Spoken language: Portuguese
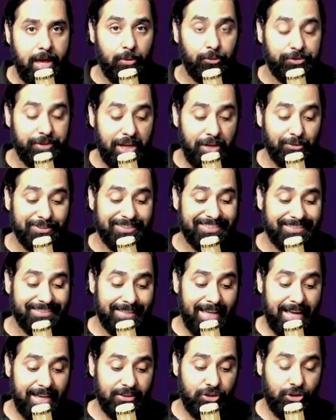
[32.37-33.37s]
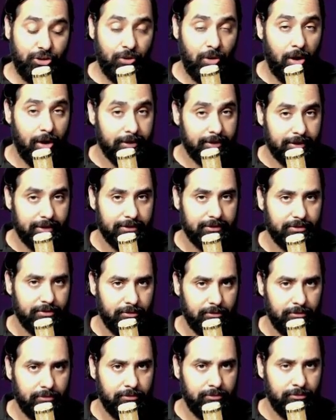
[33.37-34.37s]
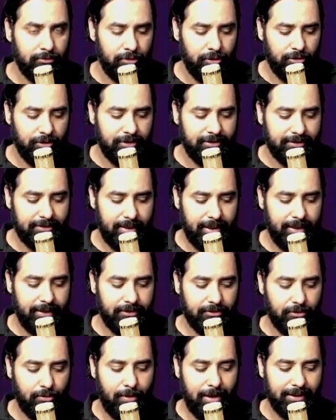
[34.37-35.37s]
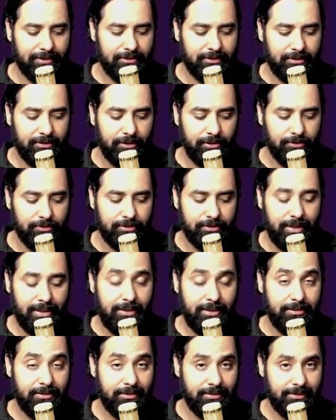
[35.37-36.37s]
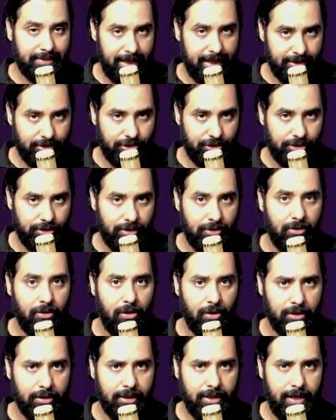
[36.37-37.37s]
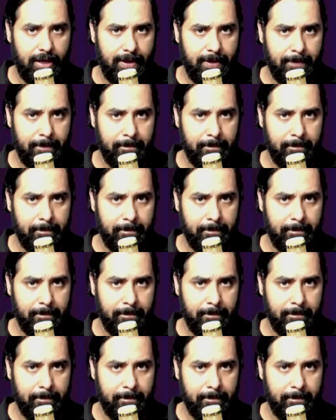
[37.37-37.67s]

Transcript: Eu tenho sete notas. Um, dois, três, quatro, cinco, seis, sete. Ok?